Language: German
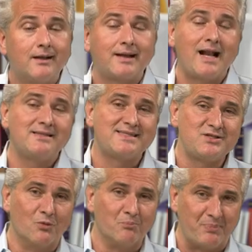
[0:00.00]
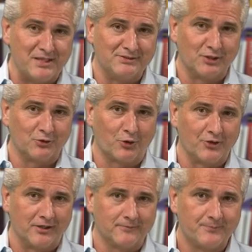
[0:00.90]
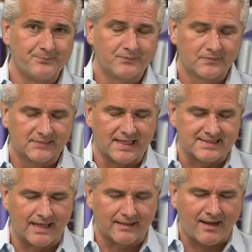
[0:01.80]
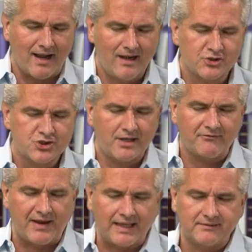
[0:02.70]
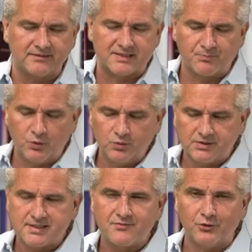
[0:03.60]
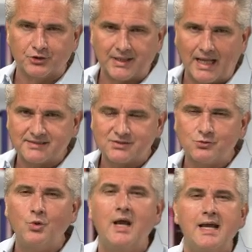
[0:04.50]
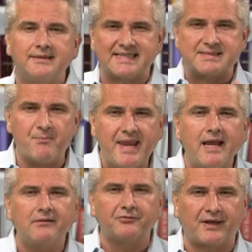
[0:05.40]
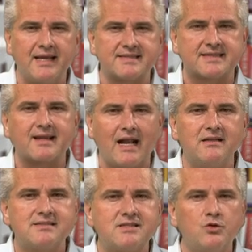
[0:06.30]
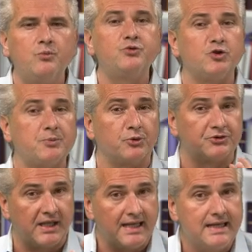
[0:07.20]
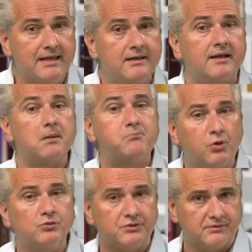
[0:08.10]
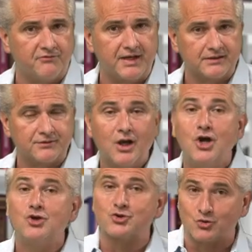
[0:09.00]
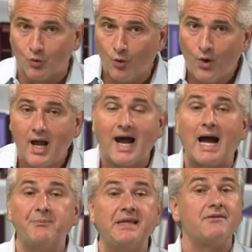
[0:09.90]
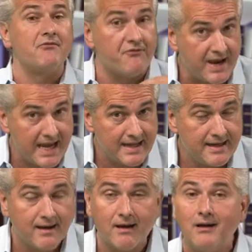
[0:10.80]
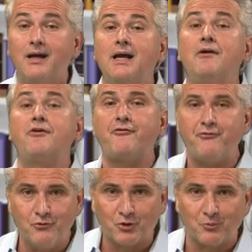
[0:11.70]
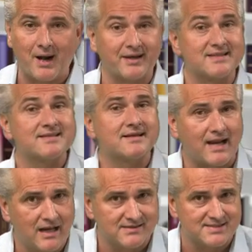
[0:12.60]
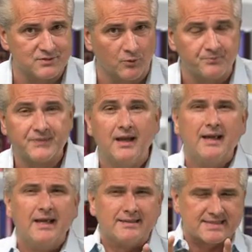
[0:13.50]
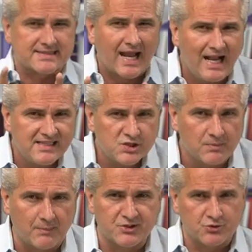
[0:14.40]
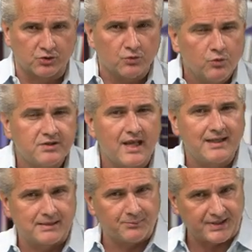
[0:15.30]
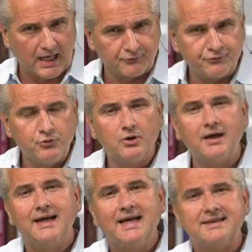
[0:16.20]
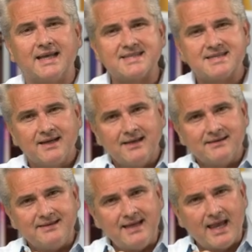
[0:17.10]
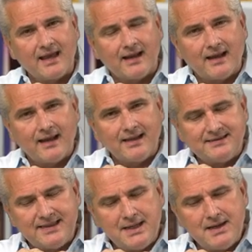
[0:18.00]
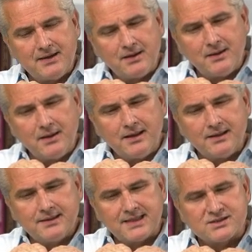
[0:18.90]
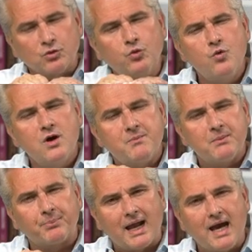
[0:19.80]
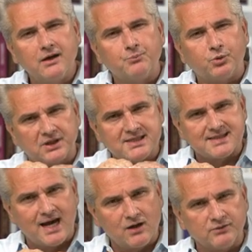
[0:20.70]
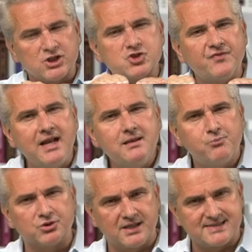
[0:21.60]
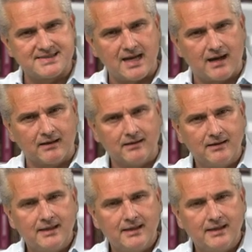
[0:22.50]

Calcium binden können. Das alkalische Werden des Blutes führt dazu, dass mehr freies Calcium durch Proteine gebunden wird. So habe ich weniger verfügbares Calcium. Das Calcium aber sorgt unter anderem dafür, dass die, äh, die, das Ruhemembranpotenzial und das Schwellenpotenzial